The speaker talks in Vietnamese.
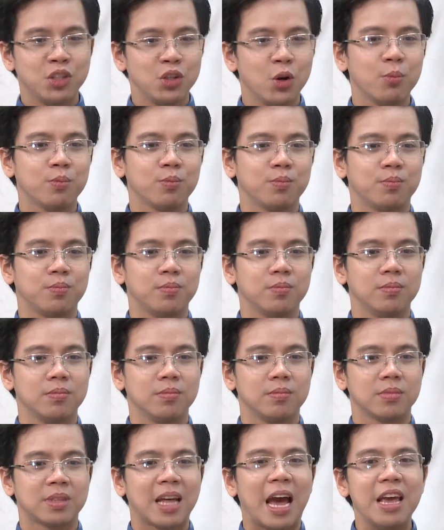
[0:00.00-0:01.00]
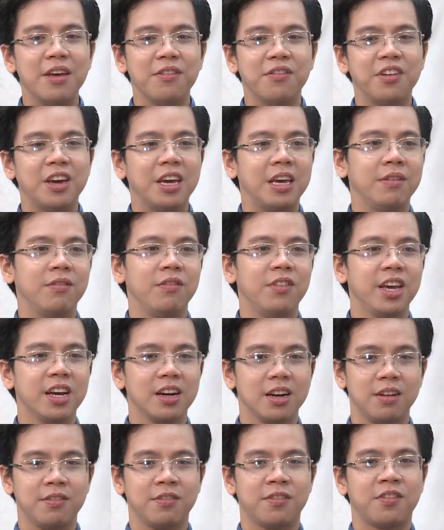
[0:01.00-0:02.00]
xúc thay vì
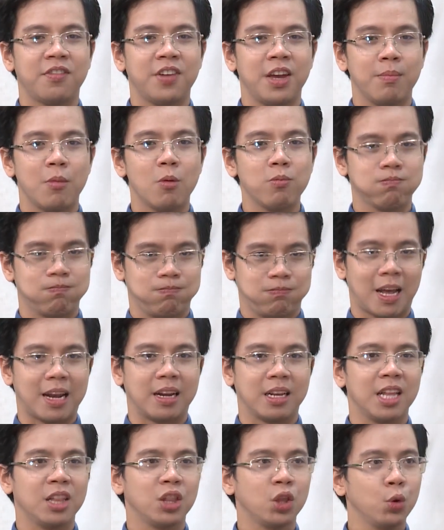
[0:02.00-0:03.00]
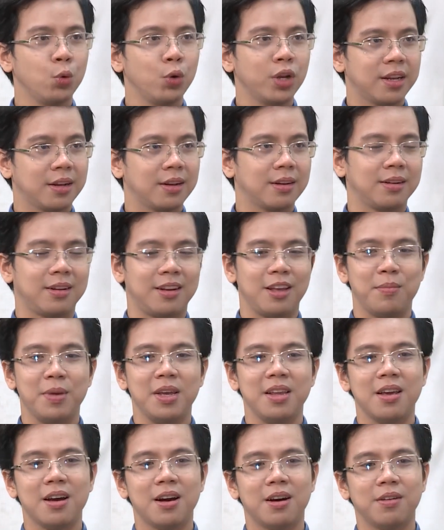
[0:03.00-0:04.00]
viết lên Facebook thành cái tweet thì
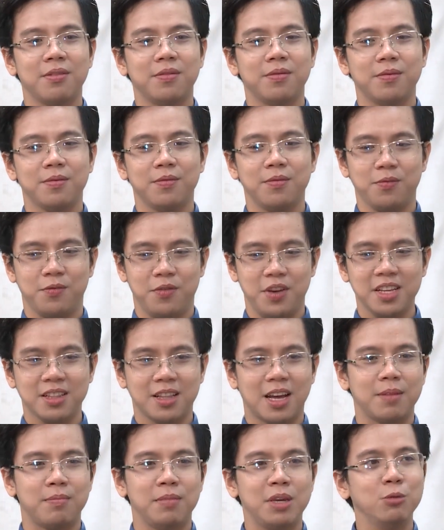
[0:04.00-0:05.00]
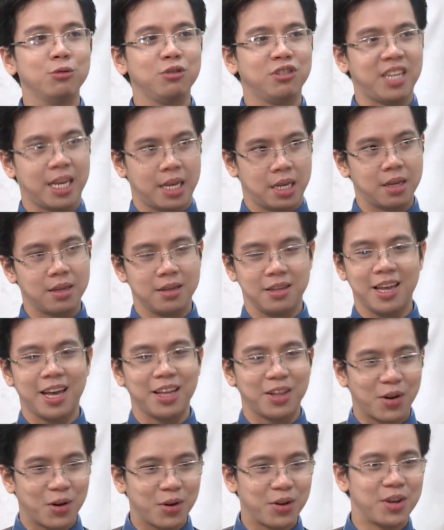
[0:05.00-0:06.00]
bây giờ viết thành music
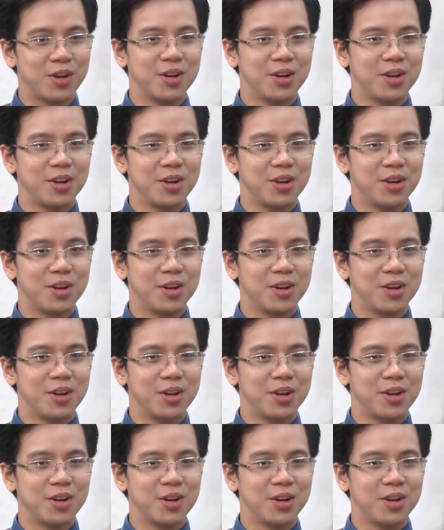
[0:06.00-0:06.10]
vậy thôi